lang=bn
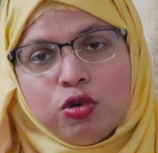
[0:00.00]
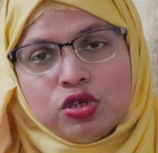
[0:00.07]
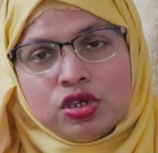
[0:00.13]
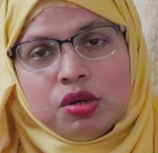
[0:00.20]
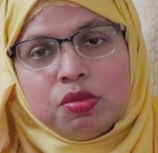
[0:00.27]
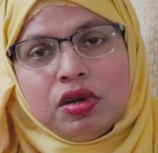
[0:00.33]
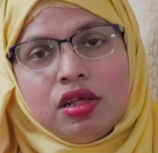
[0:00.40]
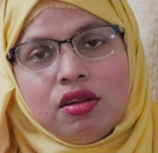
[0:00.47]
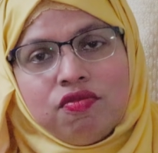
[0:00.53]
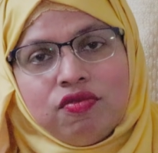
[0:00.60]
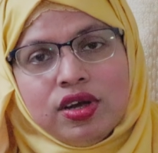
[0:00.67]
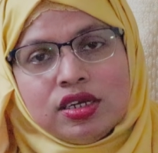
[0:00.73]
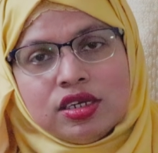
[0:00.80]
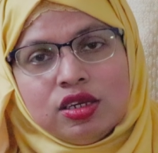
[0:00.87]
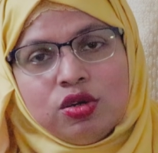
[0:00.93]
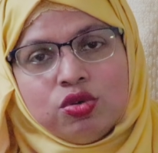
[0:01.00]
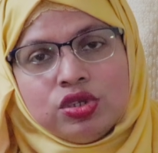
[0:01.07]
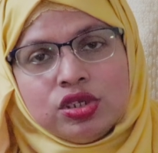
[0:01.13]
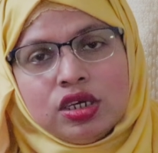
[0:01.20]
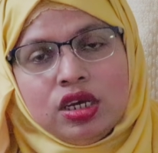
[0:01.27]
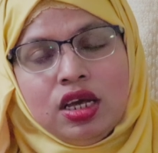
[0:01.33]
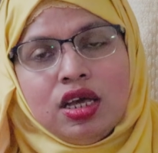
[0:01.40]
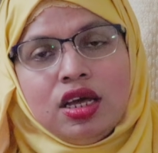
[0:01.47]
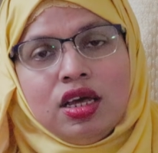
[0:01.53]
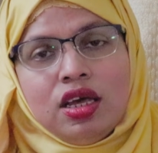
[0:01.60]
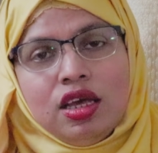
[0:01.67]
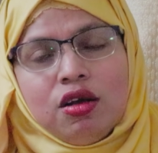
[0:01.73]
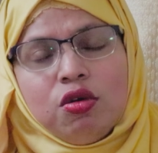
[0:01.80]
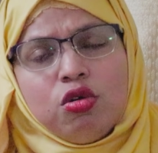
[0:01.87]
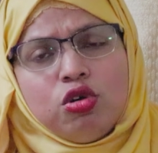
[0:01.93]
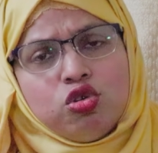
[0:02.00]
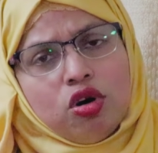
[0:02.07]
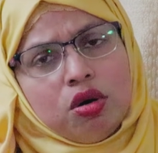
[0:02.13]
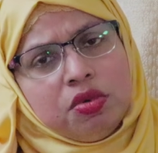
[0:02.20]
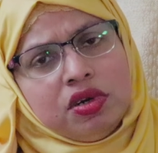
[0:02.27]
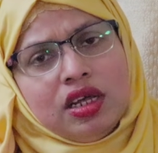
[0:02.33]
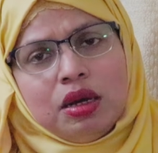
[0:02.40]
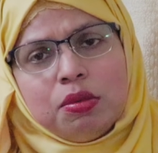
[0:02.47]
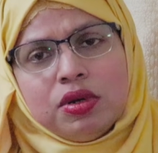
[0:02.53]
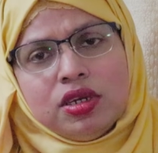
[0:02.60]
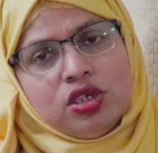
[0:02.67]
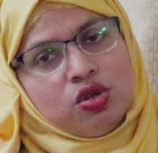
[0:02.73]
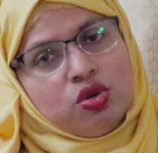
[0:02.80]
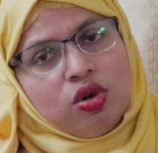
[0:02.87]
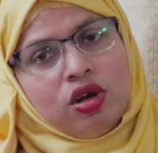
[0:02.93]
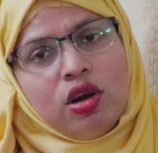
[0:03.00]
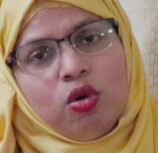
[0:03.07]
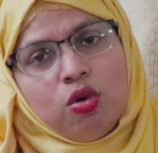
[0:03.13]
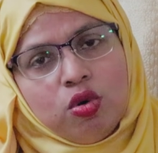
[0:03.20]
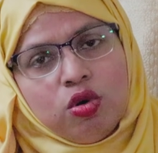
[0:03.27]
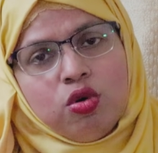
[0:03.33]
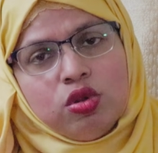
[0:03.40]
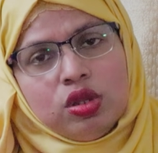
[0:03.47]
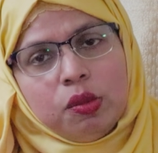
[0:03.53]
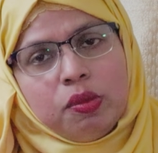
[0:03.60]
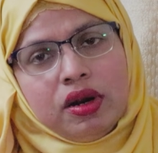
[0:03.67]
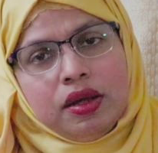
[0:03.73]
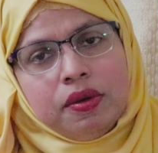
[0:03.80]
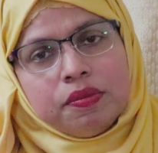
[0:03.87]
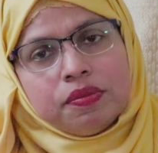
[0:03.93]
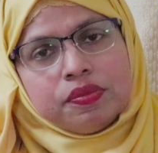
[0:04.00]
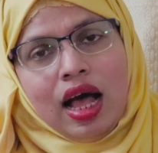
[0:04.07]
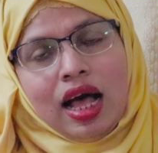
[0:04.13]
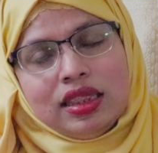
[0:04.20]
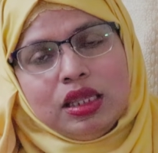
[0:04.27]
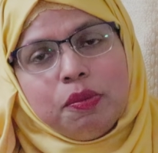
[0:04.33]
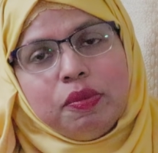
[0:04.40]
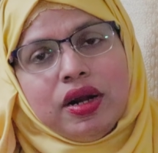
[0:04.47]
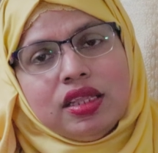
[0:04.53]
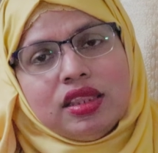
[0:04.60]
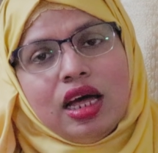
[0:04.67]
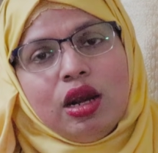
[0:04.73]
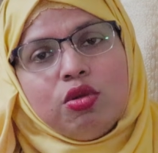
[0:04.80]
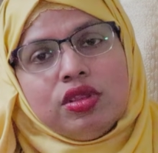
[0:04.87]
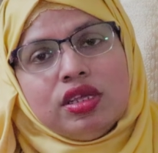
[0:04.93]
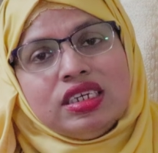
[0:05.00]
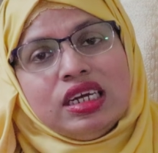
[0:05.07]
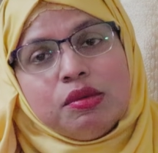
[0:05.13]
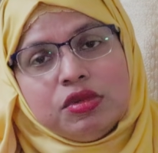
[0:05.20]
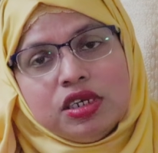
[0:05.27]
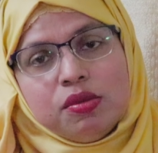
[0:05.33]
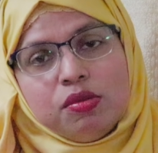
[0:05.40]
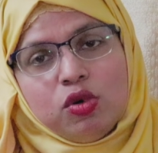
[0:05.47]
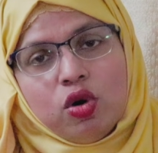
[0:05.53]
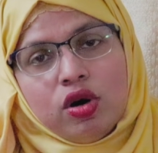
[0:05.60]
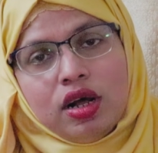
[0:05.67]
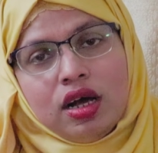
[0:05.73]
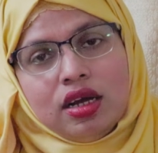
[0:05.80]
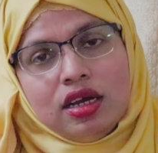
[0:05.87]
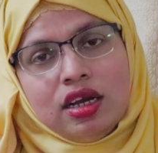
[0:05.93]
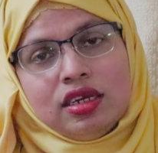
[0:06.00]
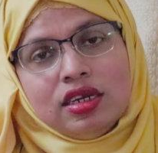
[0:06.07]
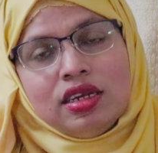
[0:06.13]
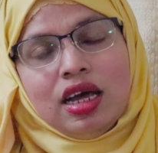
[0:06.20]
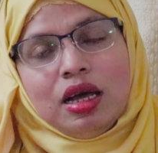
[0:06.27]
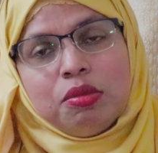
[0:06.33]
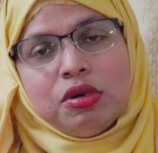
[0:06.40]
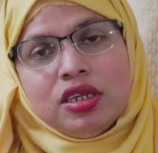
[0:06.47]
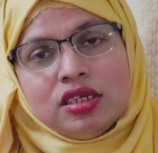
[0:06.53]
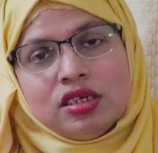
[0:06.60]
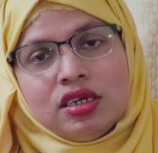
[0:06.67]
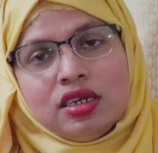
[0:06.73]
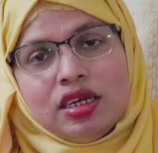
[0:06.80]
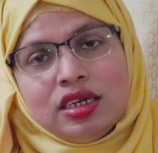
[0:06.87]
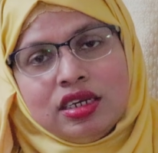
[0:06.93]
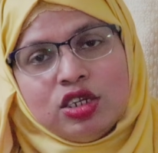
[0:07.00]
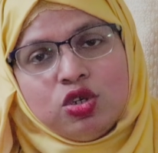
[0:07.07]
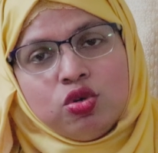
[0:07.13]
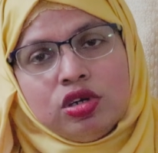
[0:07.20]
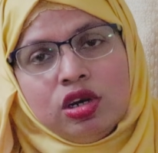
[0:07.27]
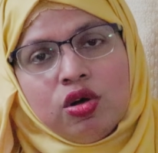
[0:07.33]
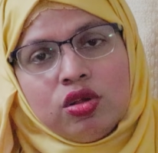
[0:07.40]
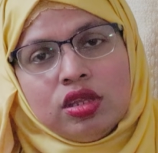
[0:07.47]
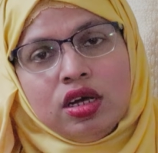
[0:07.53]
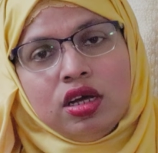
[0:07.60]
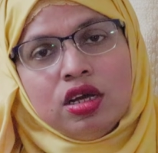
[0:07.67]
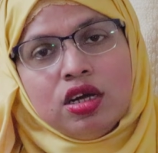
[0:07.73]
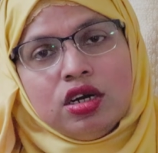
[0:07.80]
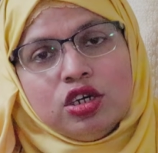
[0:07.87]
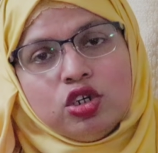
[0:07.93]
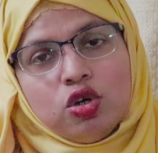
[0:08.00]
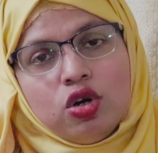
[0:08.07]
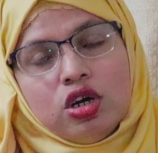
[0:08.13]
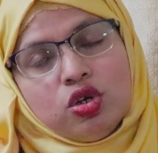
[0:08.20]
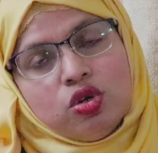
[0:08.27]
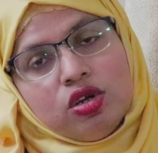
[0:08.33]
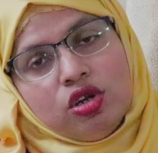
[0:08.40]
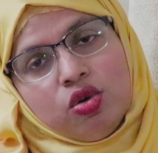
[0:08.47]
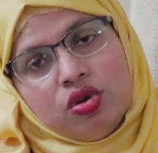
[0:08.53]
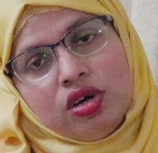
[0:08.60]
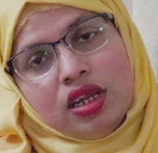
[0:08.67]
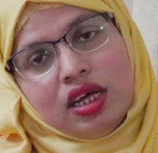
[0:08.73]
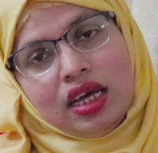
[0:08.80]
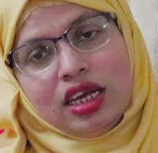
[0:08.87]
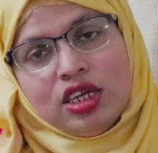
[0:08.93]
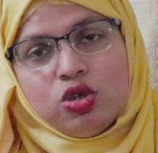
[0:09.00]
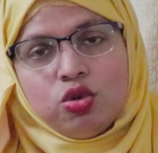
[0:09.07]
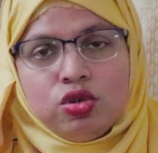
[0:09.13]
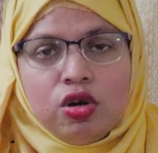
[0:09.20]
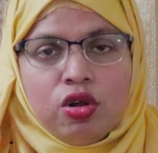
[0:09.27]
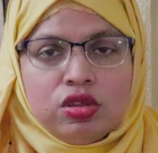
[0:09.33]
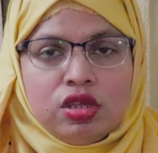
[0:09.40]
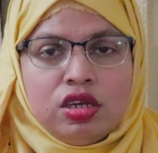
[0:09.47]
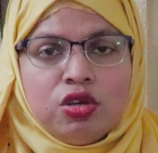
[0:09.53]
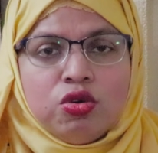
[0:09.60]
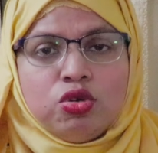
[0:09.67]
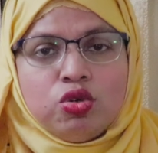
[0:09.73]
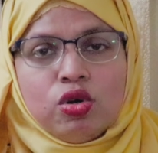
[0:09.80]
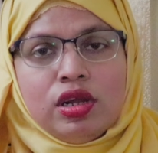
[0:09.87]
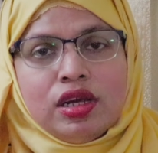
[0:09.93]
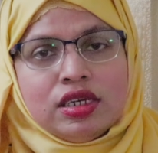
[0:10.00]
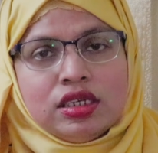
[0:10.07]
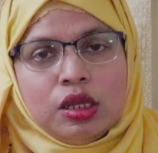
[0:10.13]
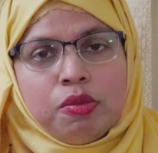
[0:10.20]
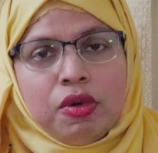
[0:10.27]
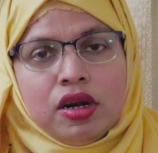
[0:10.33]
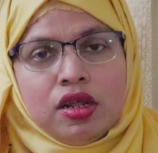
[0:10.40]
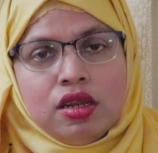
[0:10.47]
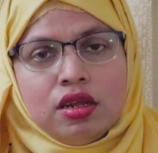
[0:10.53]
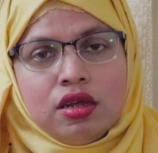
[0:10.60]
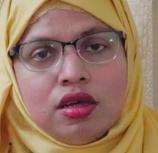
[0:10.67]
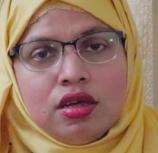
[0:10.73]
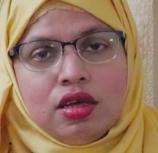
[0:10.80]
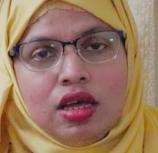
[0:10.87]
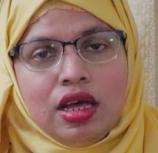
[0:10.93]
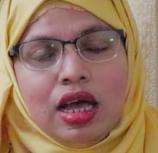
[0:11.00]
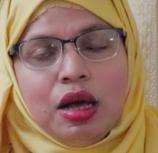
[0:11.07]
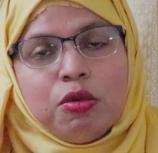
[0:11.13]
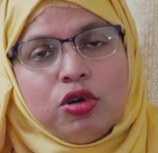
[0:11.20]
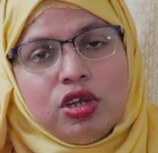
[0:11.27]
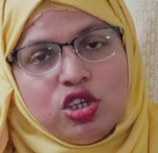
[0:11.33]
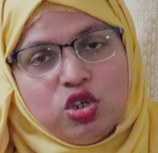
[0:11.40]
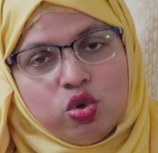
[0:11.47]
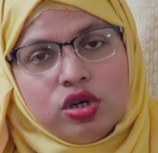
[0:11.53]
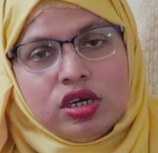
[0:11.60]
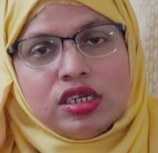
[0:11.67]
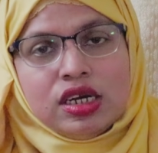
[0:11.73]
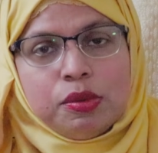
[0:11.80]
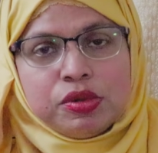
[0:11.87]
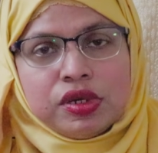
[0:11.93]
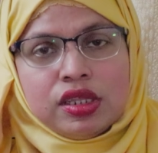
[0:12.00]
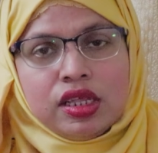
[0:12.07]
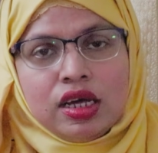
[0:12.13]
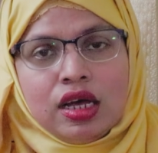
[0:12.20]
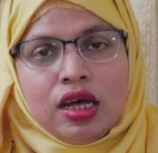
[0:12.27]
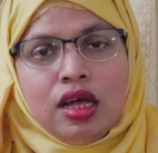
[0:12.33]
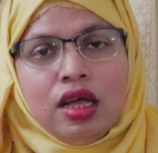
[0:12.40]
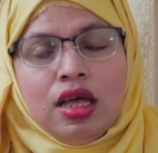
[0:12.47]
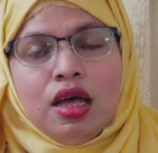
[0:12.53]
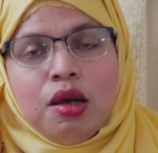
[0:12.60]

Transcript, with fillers: প্রস্রাবের ইনফেকশন হচ্ছে এগুলো সবই ডায়াবেটিস রোগের লক্ষণ হতে পারে হাতে পায়ের তালুতে ঝিমঝিম করা এটা ডায়াবেটিসের একটি জটিলতা সরাসরি রোগীরা এই জটিলতা নিয়েও চলে আসতে পারেন এমনকি চোখে ঝাপসা দেখা